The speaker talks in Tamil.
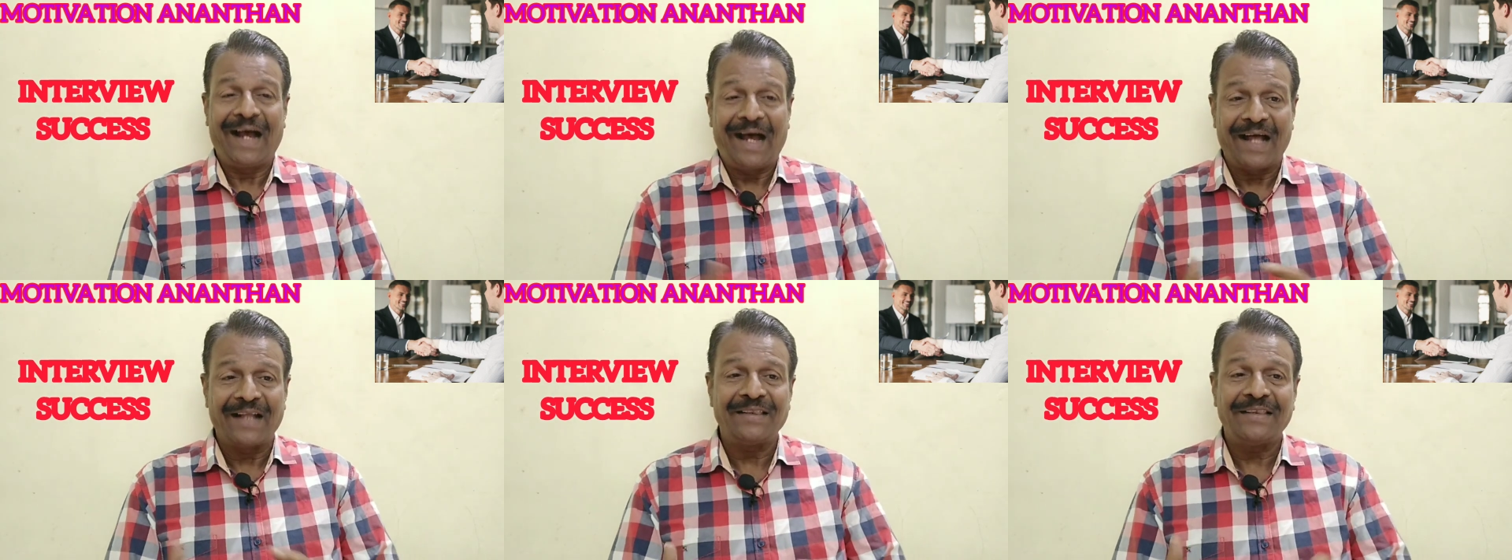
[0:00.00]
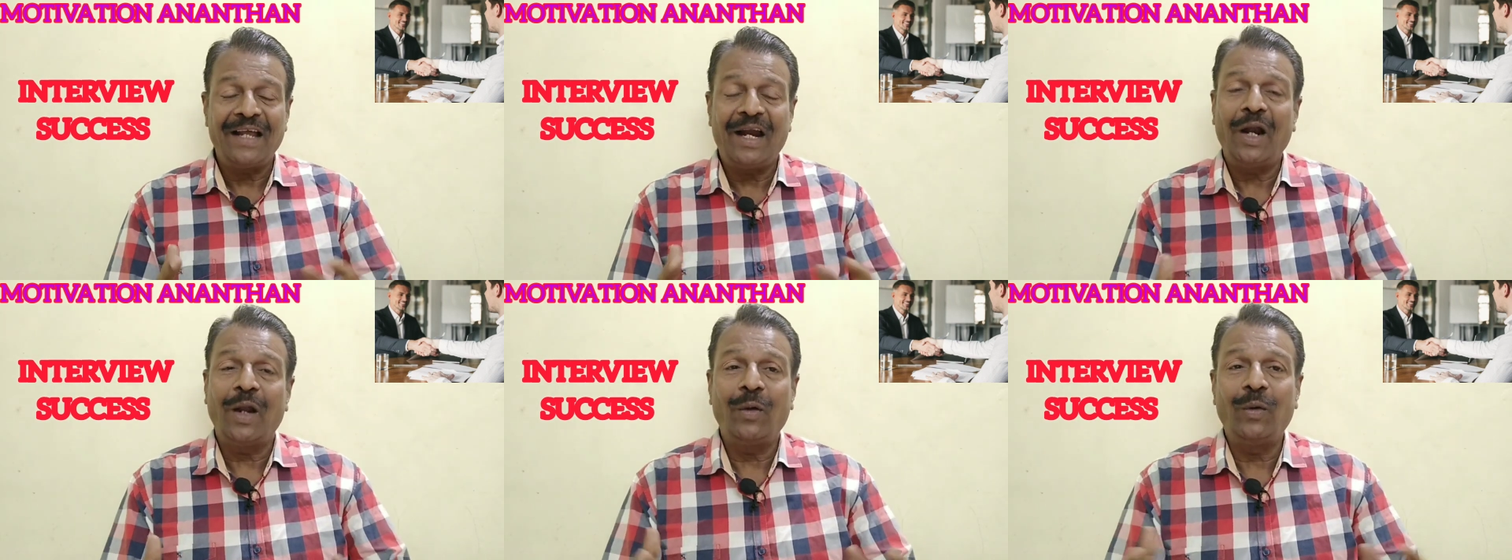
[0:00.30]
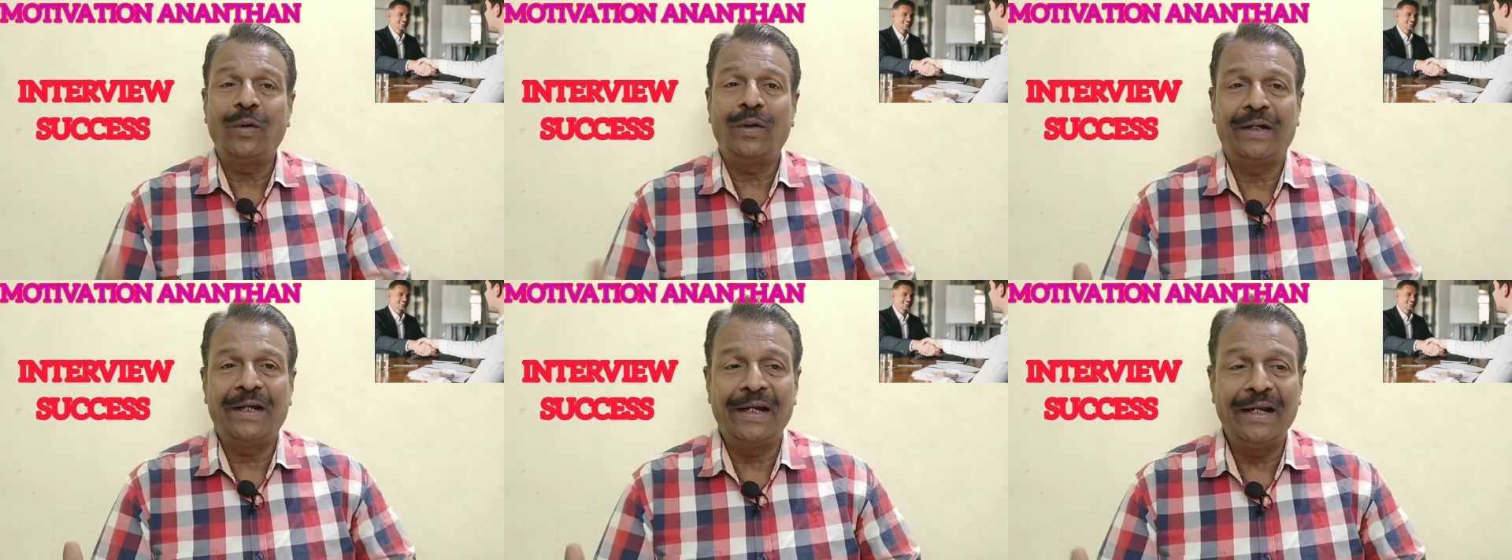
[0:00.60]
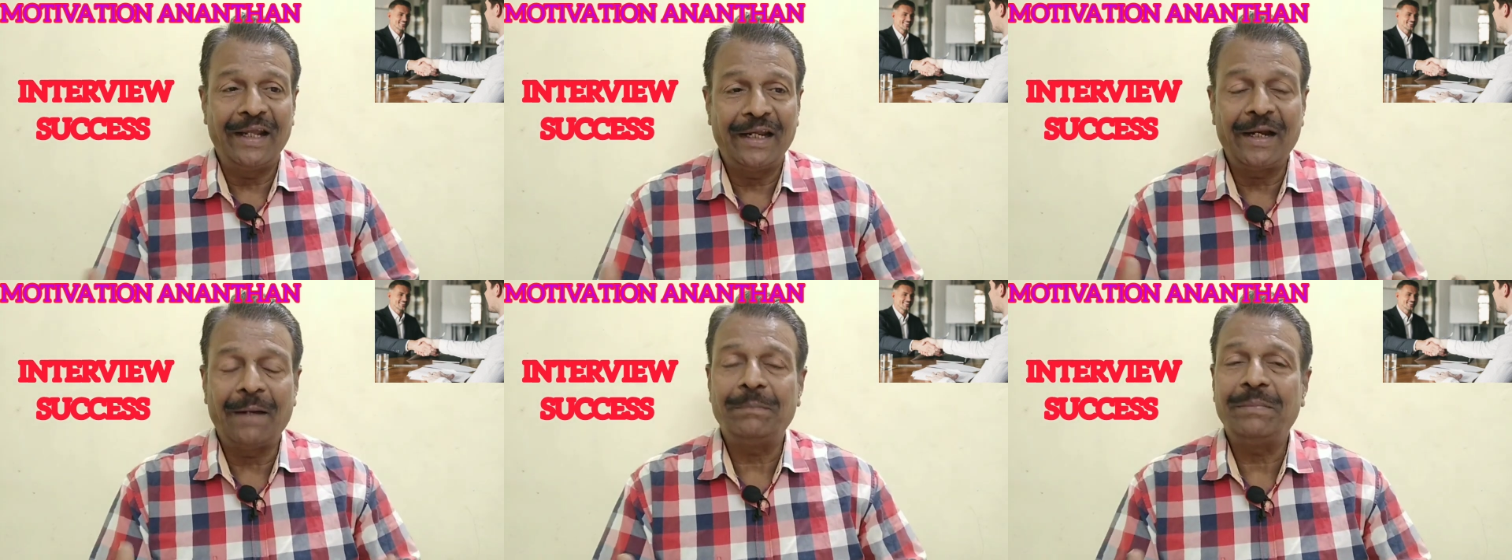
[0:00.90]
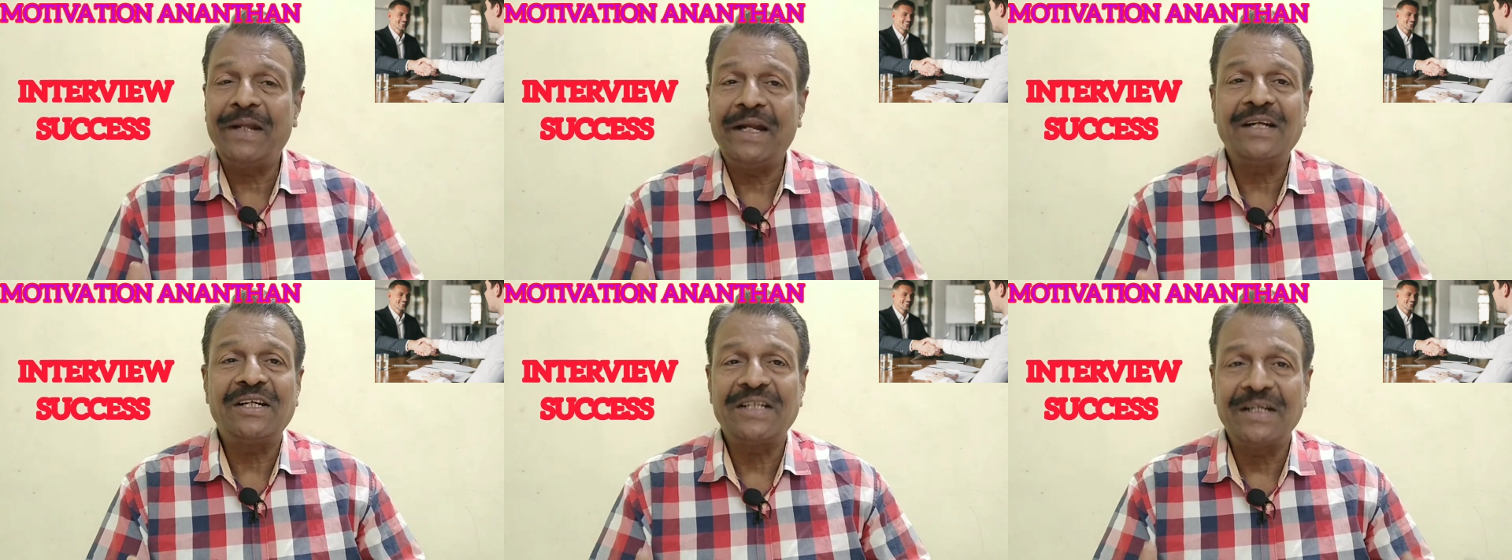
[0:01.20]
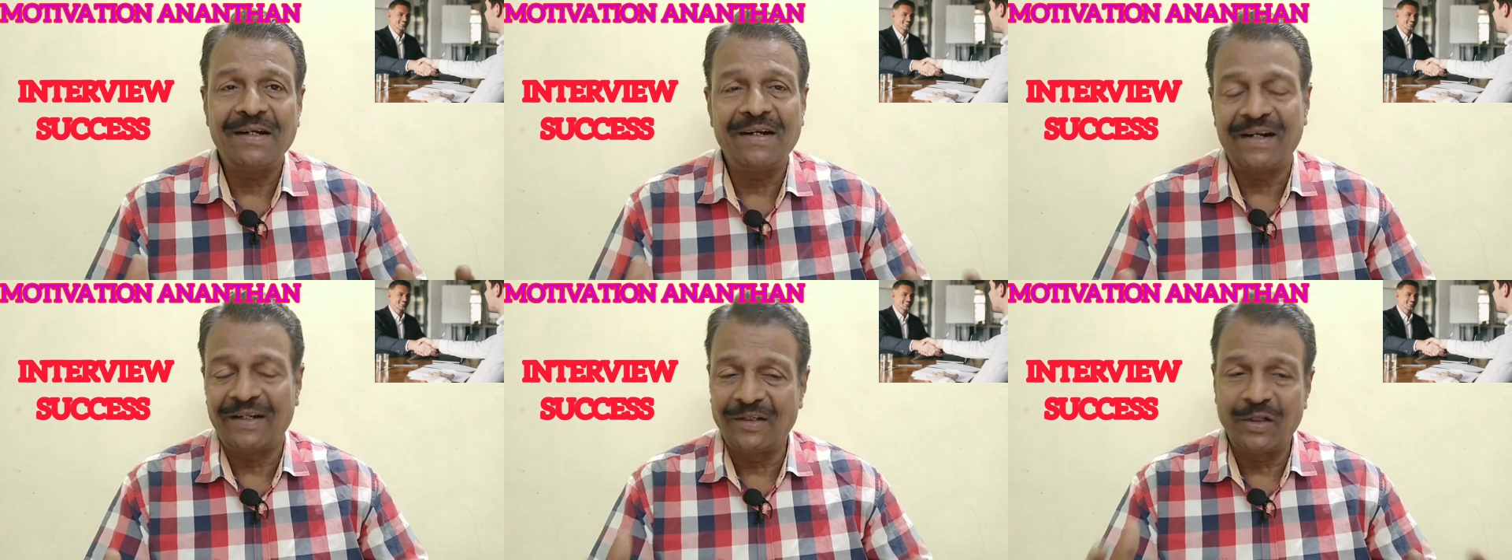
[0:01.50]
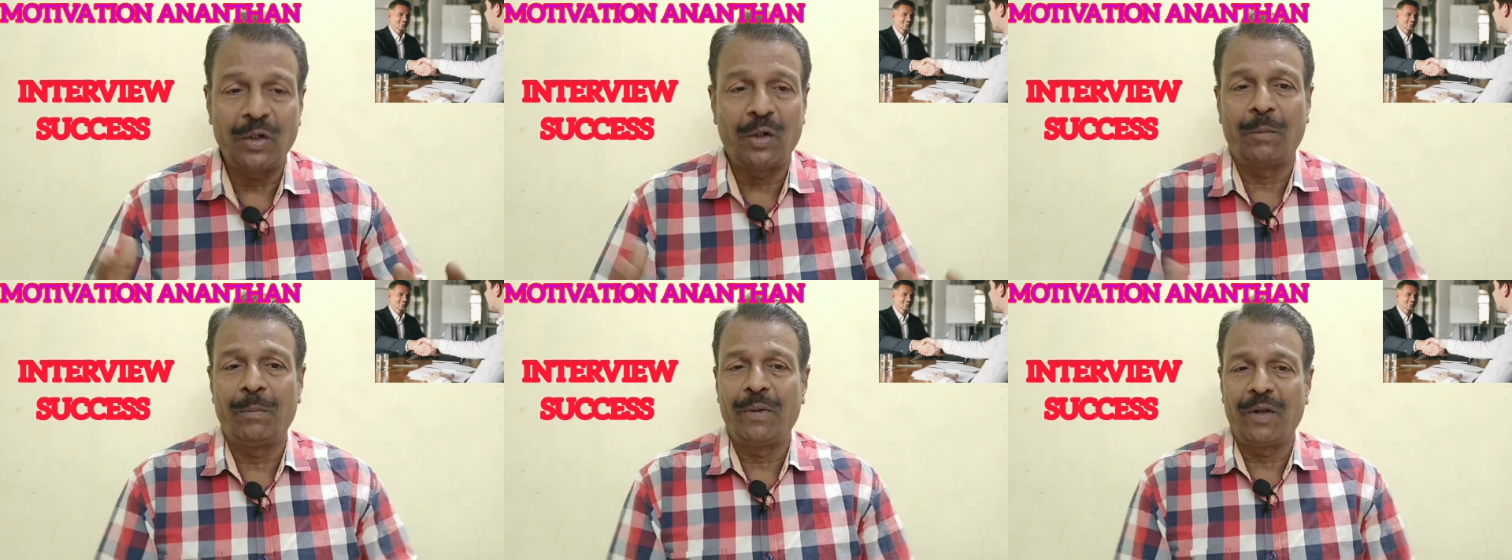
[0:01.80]
அந்த அளவுக்கு இன்றைக்கி
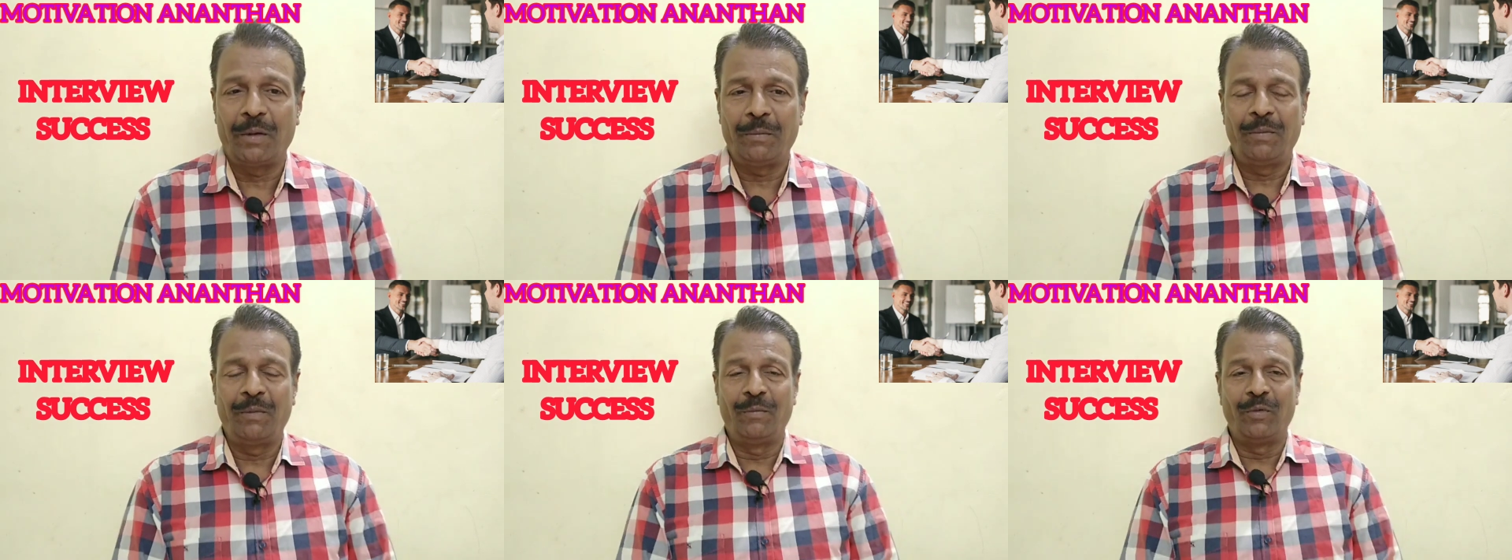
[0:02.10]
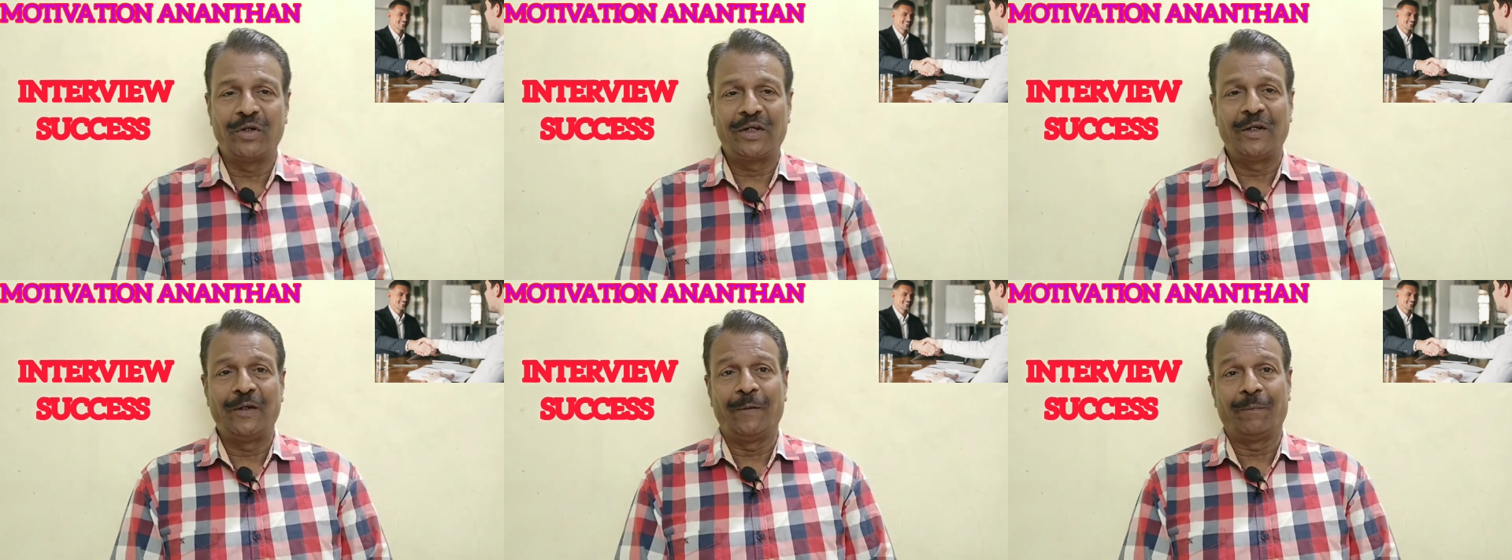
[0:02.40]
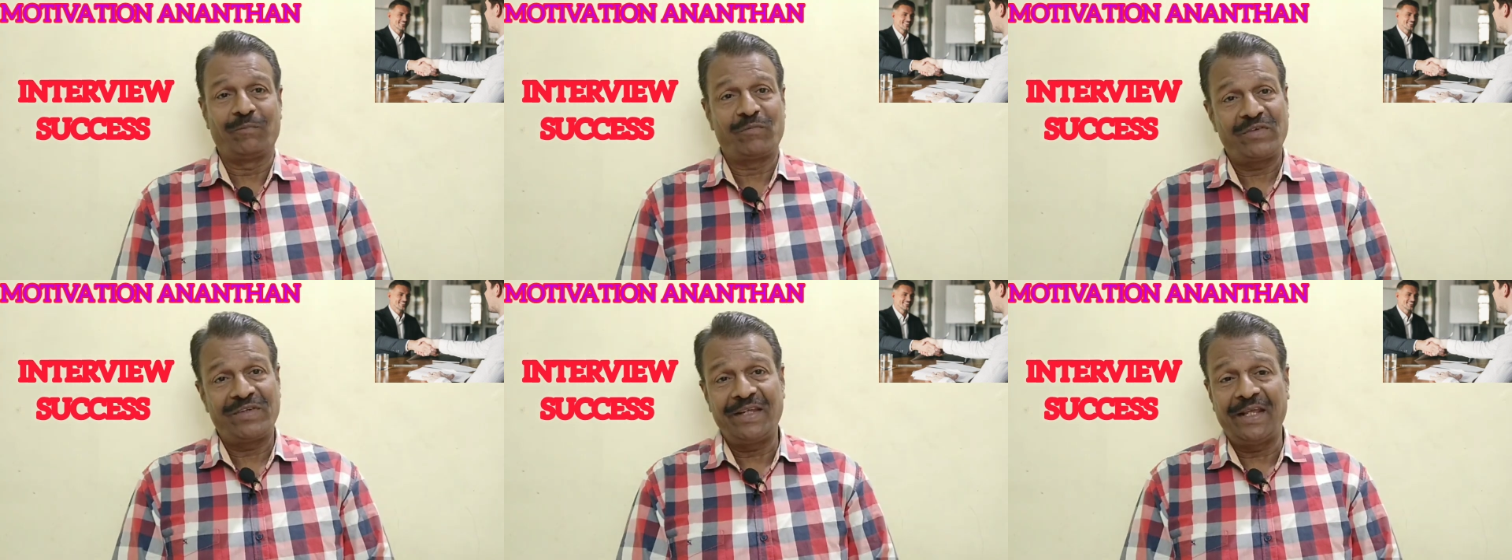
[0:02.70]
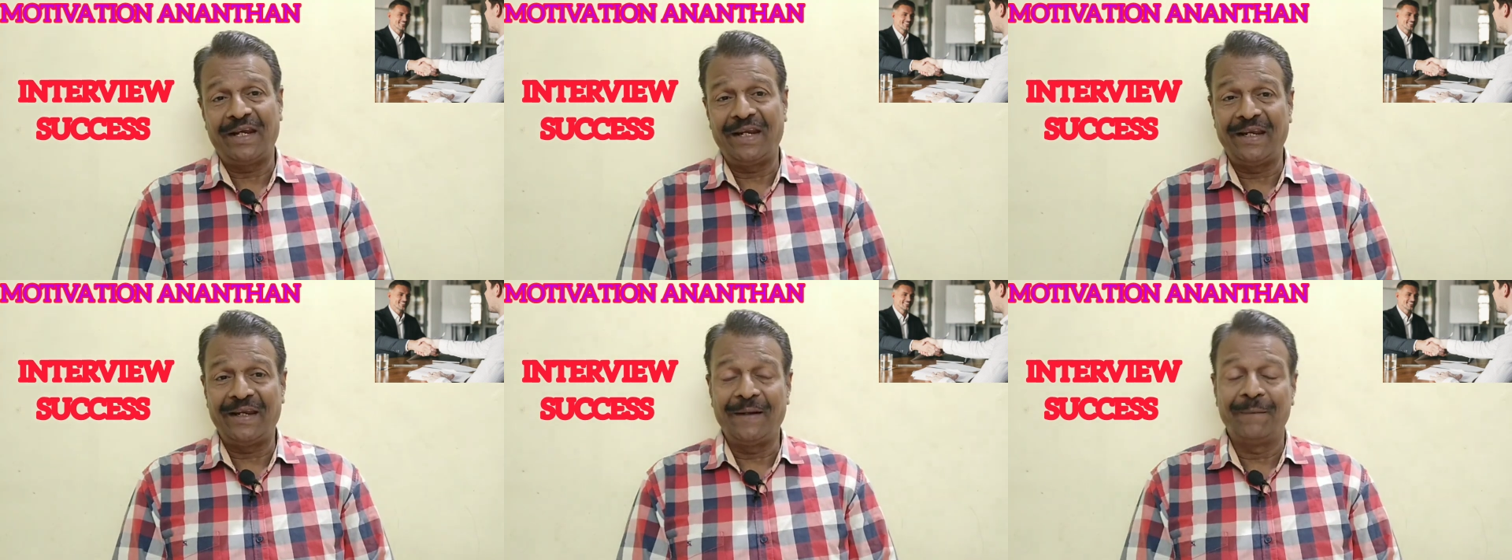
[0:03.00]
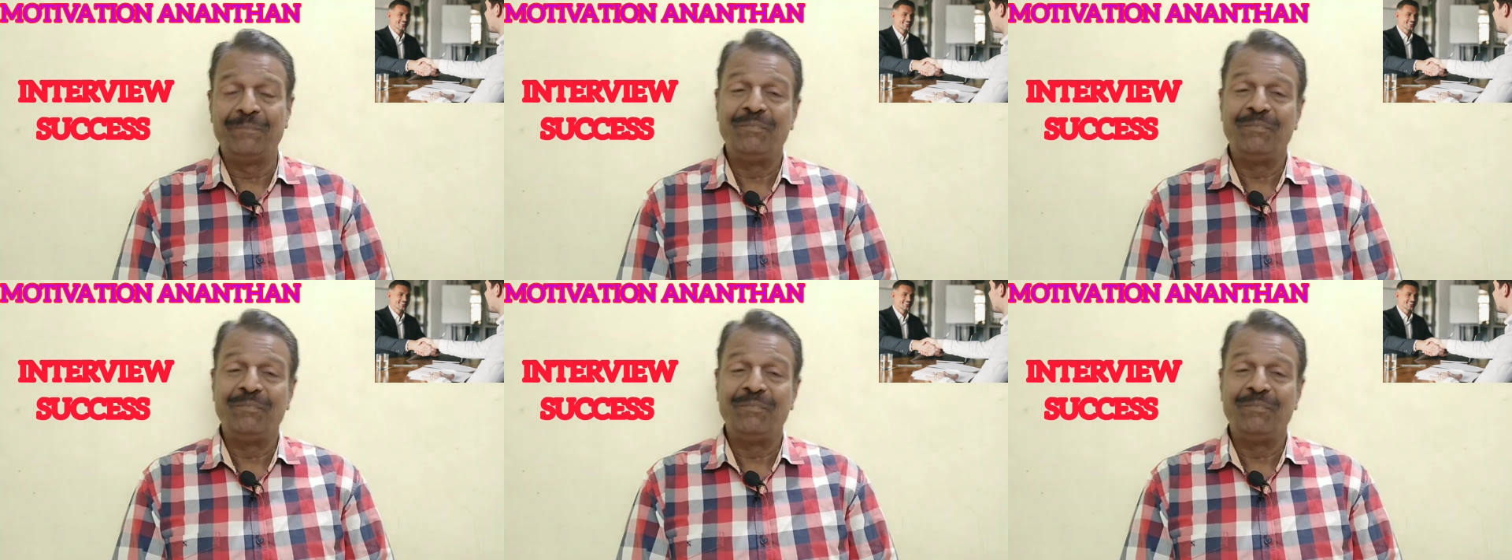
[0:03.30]
அப்டேஷன்றது ரொம்ப ரொம்ப முக்கியம் சரி